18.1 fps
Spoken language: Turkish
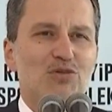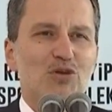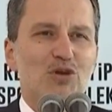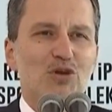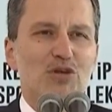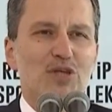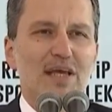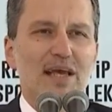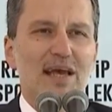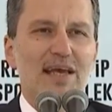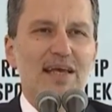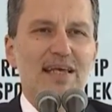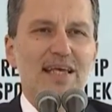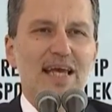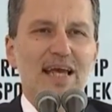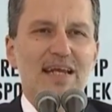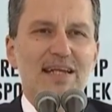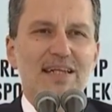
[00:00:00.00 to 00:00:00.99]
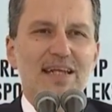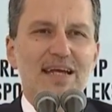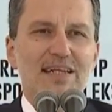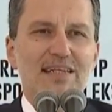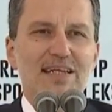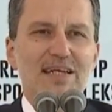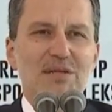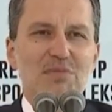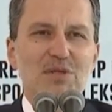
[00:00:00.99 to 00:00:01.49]
Türkiye'yi yeniden
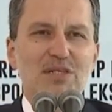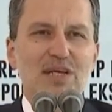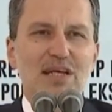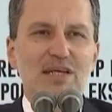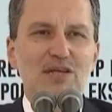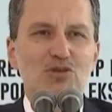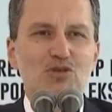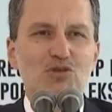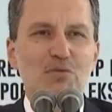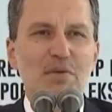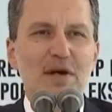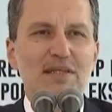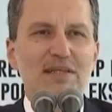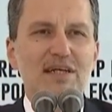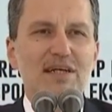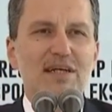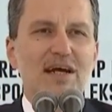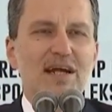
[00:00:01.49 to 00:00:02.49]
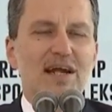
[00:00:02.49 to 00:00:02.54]
28 Şubat'ın